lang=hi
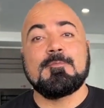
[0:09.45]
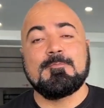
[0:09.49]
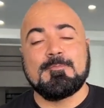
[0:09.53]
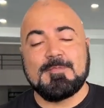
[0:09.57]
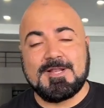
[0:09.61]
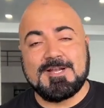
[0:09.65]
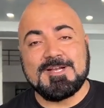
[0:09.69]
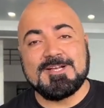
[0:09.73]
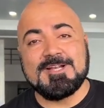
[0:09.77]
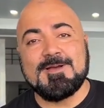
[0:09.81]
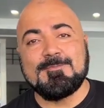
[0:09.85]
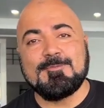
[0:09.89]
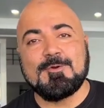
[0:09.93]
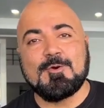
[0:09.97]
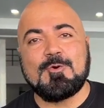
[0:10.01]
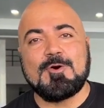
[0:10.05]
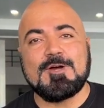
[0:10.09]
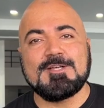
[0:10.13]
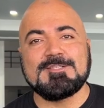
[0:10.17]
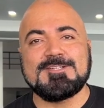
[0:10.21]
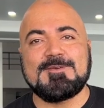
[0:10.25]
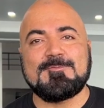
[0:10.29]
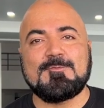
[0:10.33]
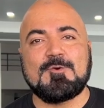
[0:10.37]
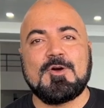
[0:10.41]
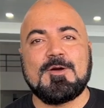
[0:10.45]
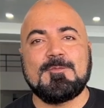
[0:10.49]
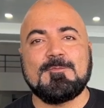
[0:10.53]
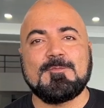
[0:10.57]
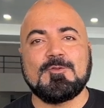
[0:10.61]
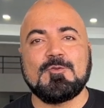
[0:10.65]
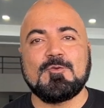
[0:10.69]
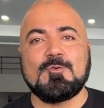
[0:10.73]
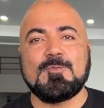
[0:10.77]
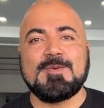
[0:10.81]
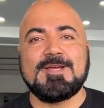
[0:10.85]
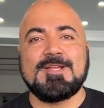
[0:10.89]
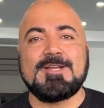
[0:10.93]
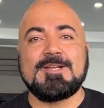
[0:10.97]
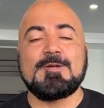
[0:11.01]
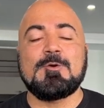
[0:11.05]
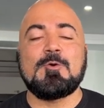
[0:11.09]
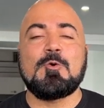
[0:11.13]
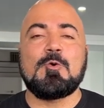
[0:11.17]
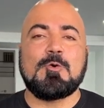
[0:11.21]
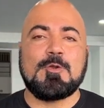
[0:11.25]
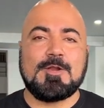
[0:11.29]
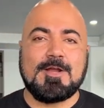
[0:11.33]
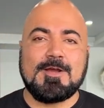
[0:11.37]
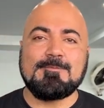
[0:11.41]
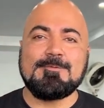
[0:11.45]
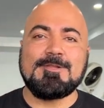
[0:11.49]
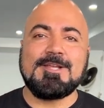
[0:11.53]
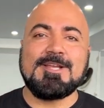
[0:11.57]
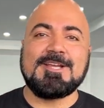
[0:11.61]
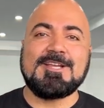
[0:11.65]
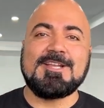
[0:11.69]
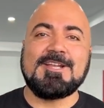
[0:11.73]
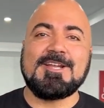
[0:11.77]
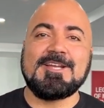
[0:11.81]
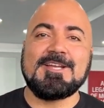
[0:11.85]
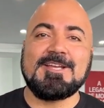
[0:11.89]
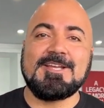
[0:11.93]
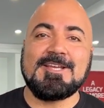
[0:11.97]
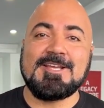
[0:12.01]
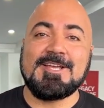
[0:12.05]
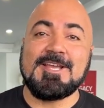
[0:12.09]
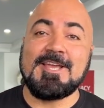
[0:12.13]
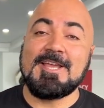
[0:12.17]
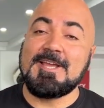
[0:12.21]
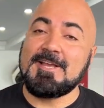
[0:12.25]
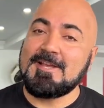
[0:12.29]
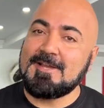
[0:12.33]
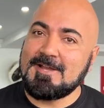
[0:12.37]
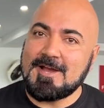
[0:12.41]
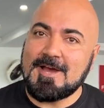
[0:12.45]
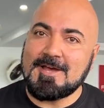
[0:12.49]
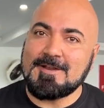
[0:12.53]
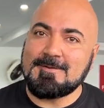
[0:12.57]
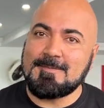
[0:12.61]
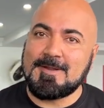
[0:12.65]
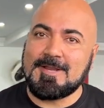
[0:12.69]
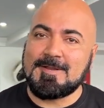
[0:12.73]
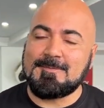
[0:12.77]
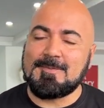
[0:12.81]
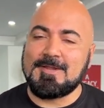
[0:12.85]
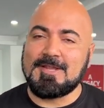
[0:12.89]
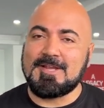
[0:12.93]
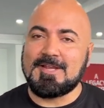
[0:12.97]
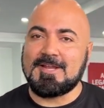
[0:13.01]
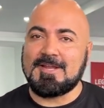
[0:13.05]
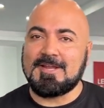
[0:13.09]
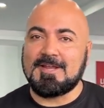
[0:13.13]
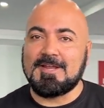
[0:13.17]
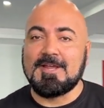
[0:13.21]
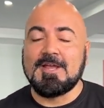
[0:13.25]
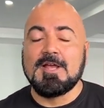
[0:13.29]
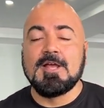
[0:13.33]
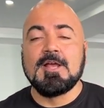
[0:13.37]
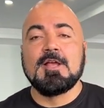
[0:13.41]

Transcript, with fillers: मेरा नाम है ख्वाजा मोहम्मद उमर और आप देख रहे हैं कार मेट पी के